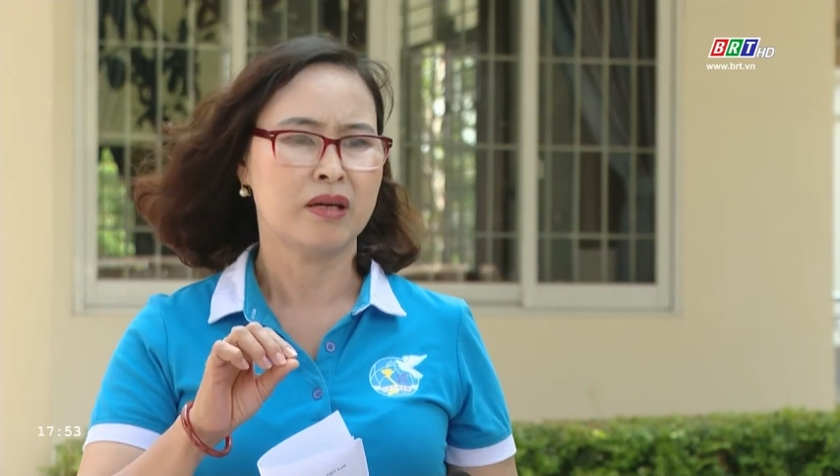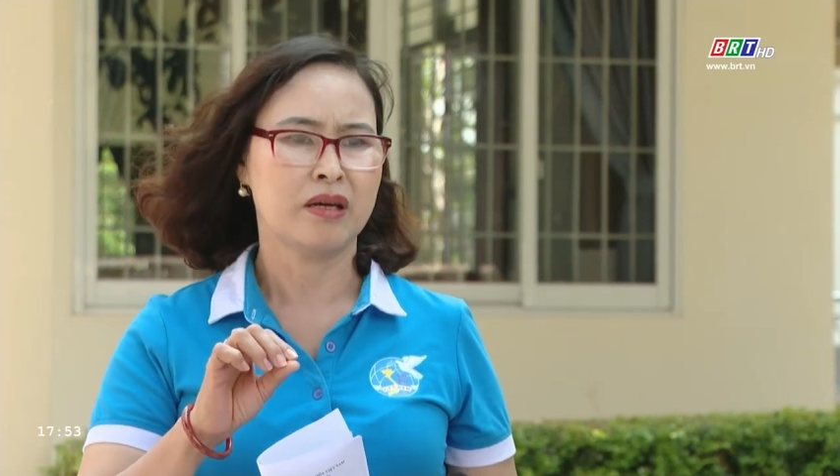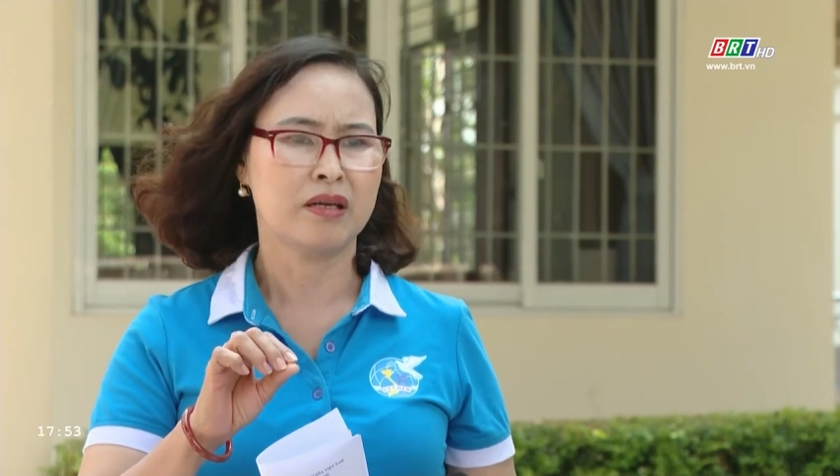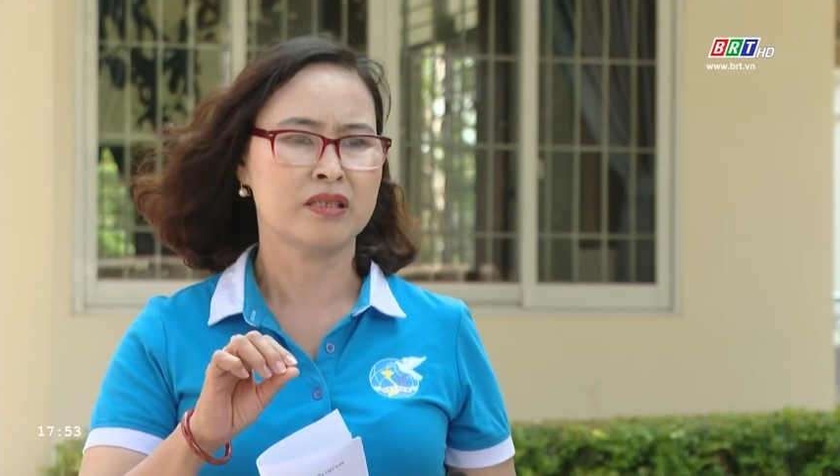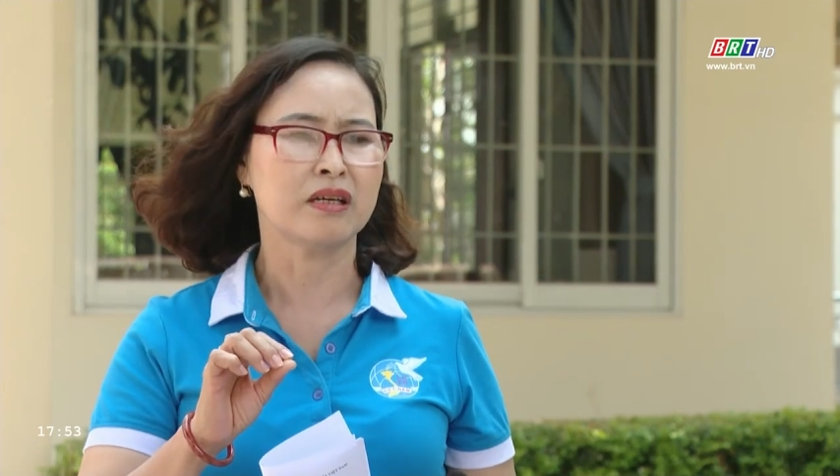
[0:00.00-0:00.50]

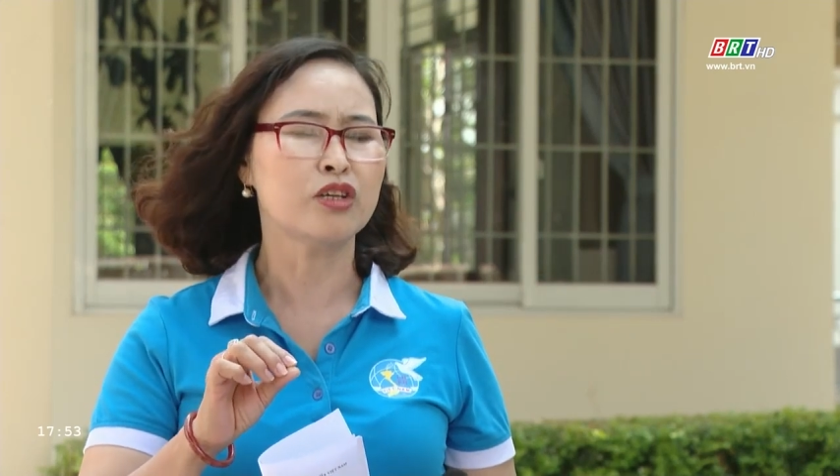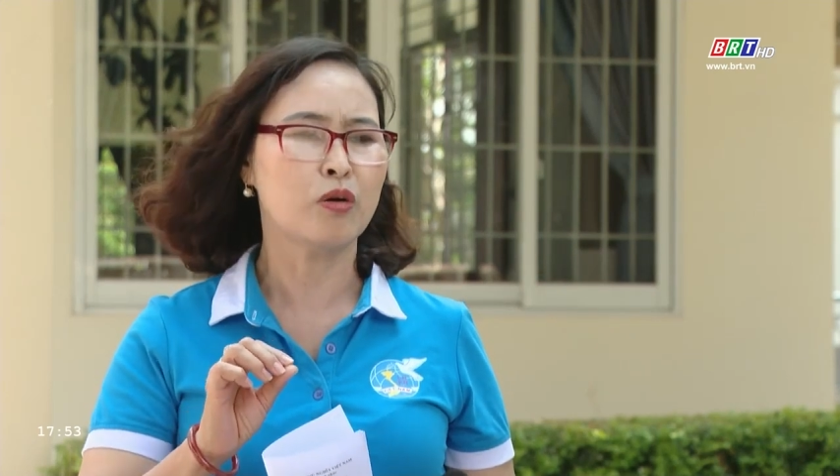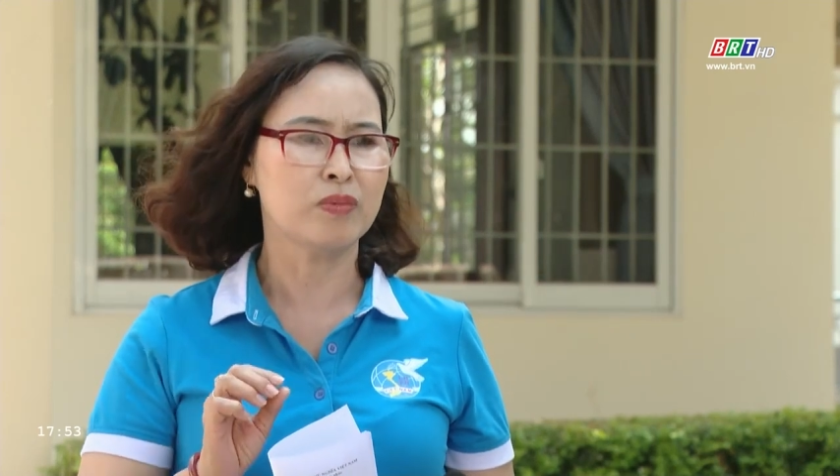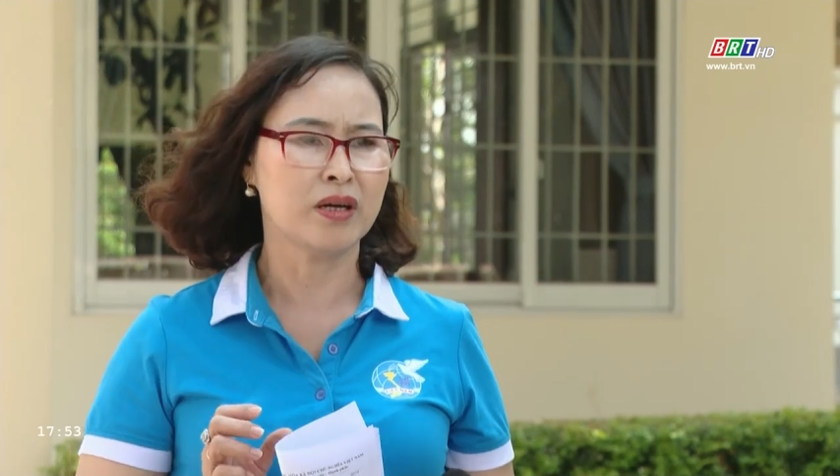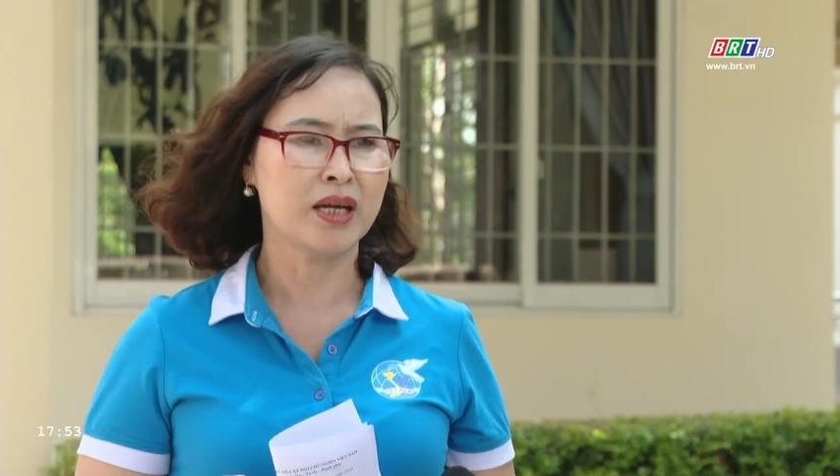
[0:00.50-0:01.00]
à, sử
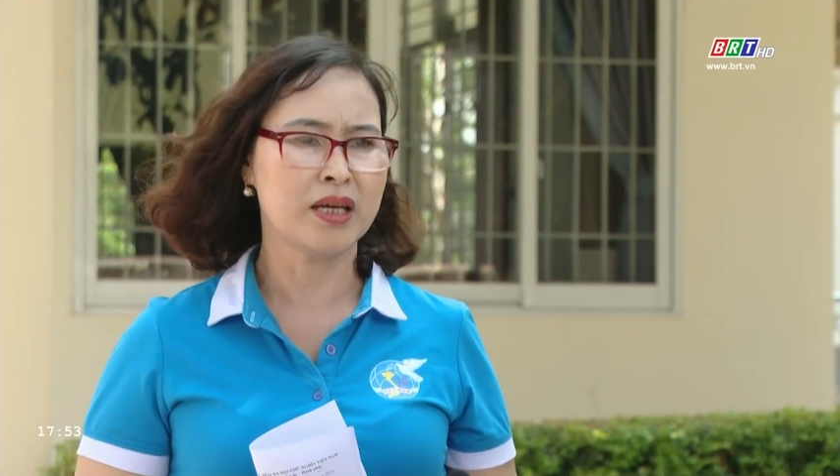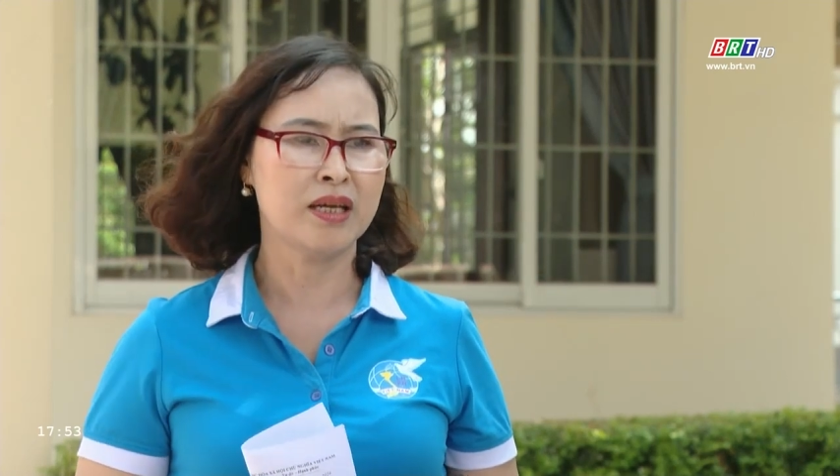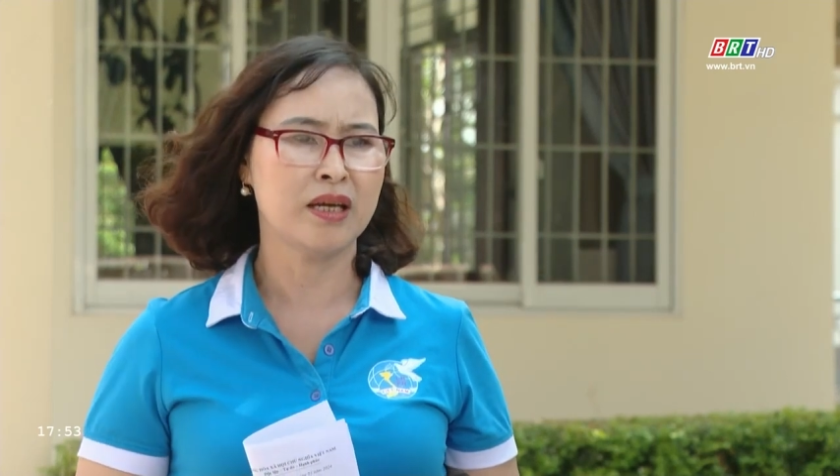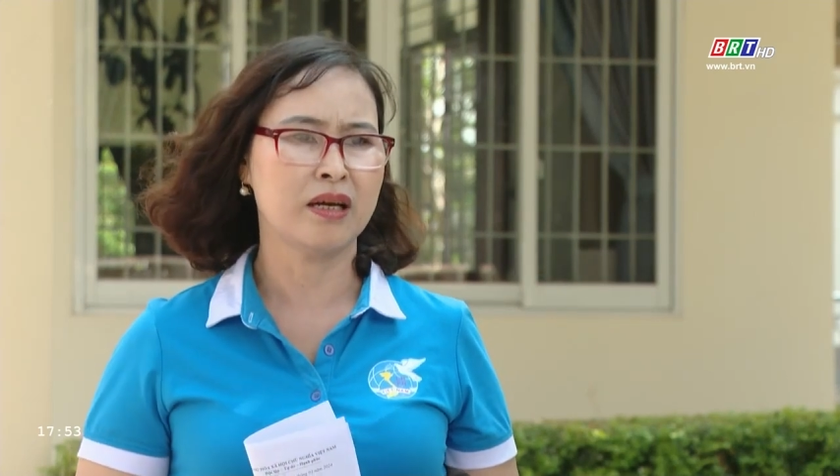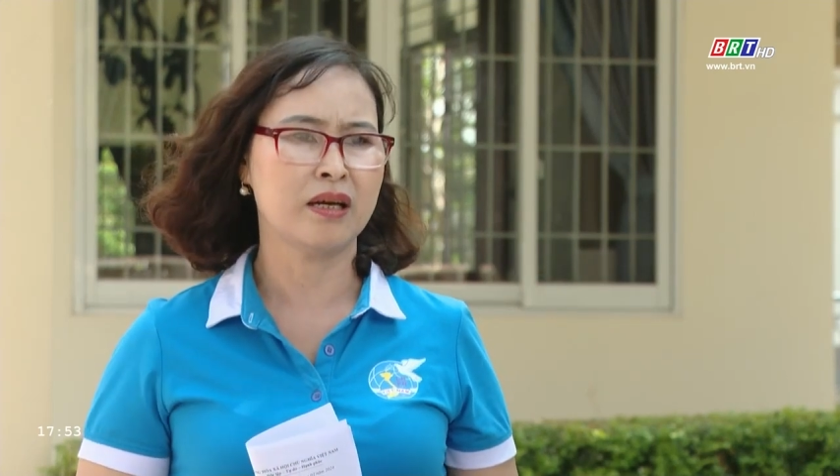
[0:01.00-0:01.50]
dụng được
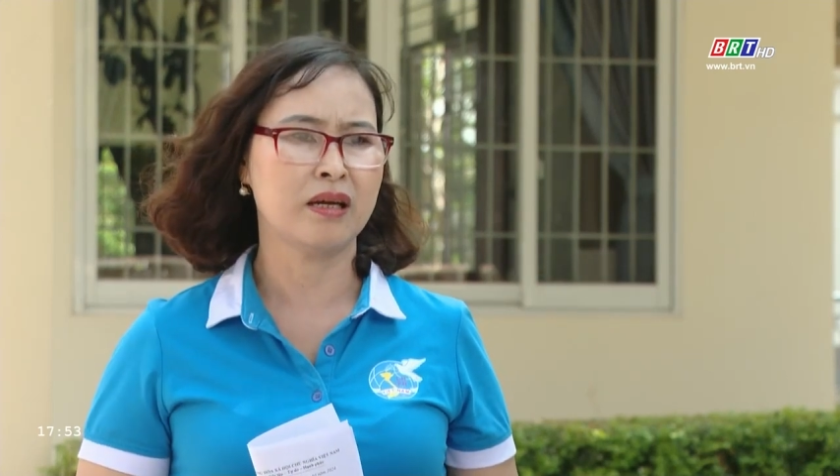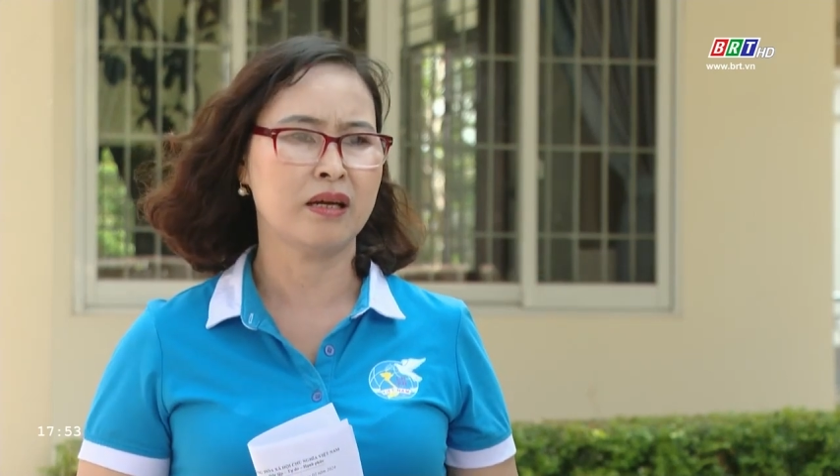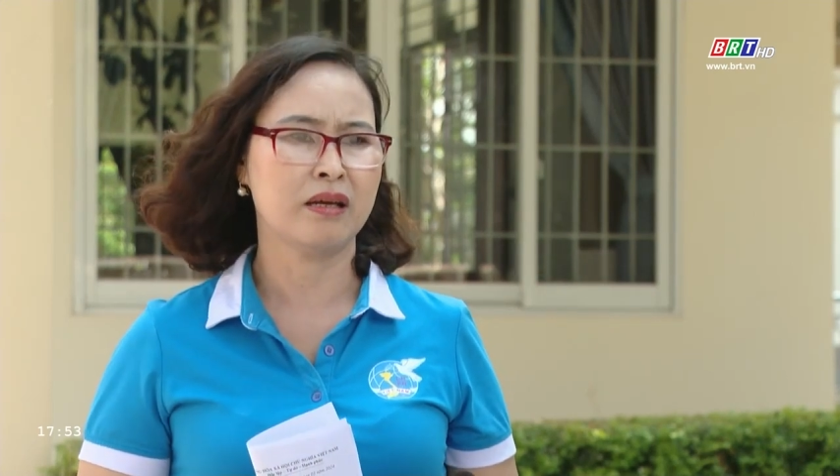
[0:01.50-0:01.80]
cái à,